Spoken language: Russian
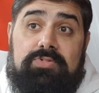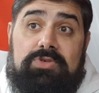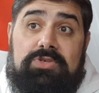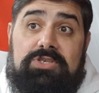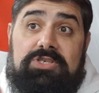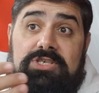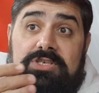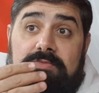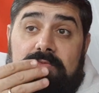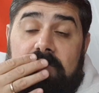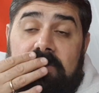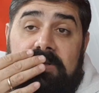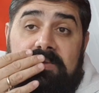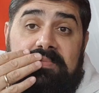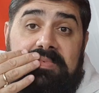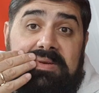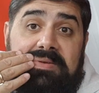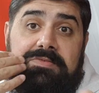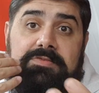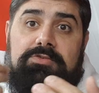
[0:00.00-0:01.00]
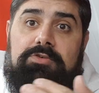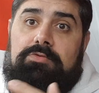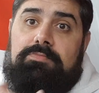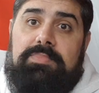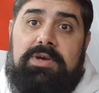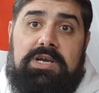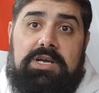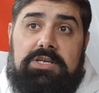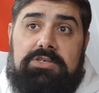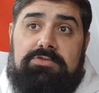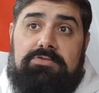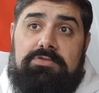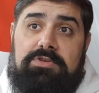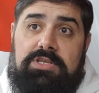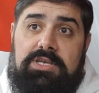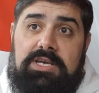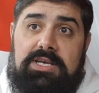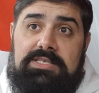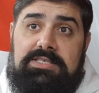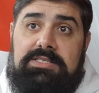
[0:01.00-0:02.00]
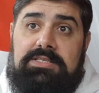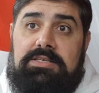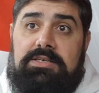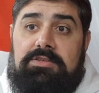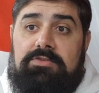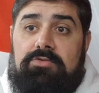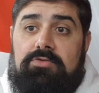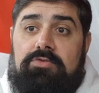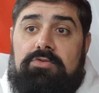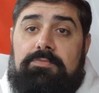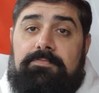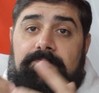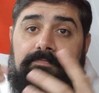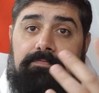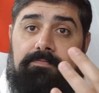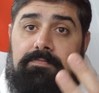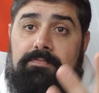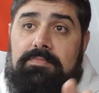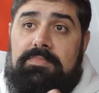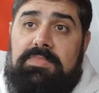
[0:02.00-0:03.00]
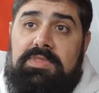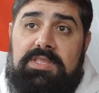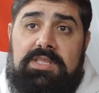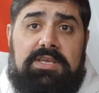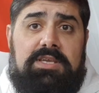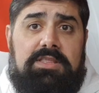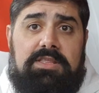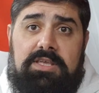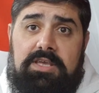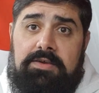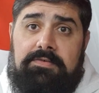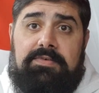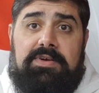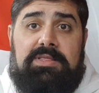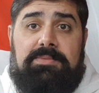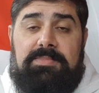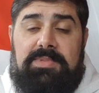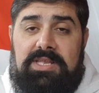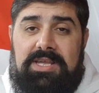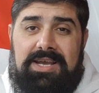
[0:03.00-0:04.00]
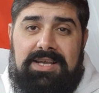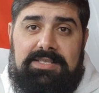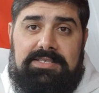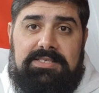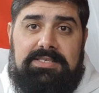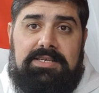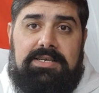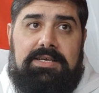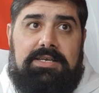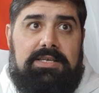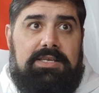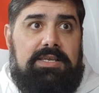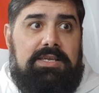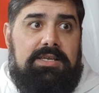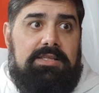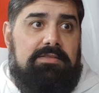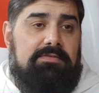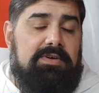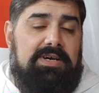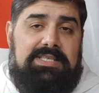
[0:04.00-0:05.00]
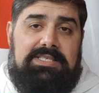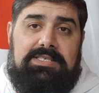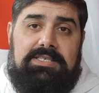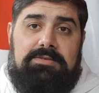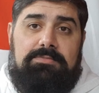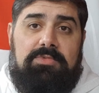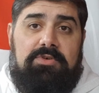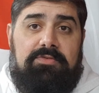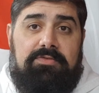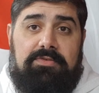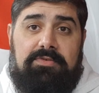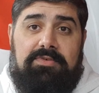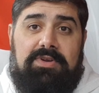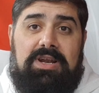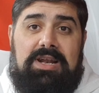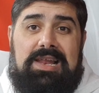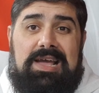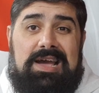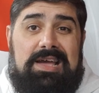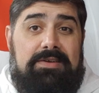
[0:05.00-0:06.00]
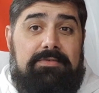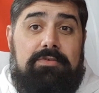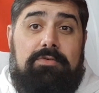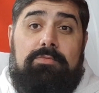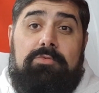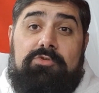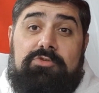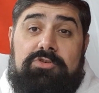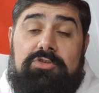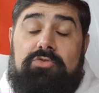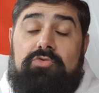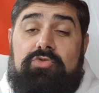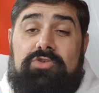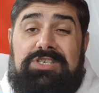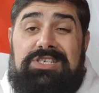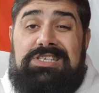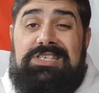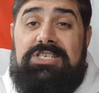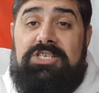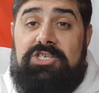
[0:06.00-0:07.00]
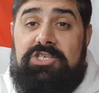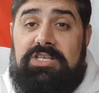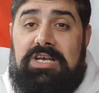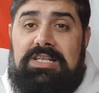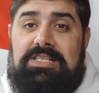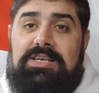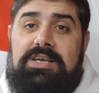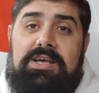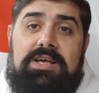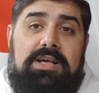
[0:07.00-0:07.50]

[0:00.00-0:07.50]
к чему это приведет, пока что не ясно, но ETF отменяется, и 27 февраля его можно уже не ждать.